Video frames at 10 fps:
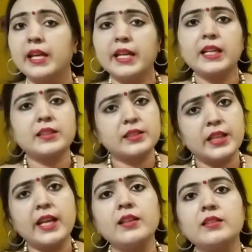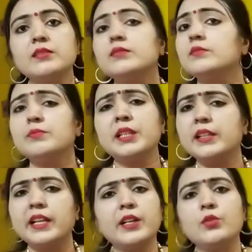एक त्रिंग भी
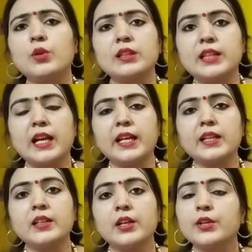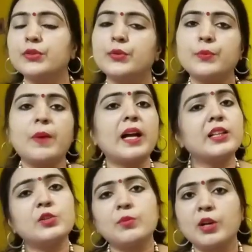नहीं डोलता है तो
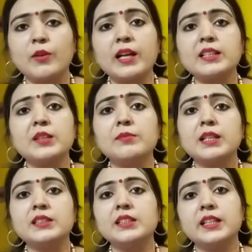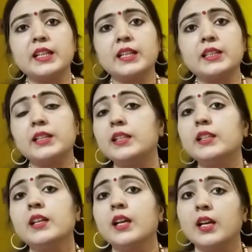बाकी तो भगवान की मर्जी है कि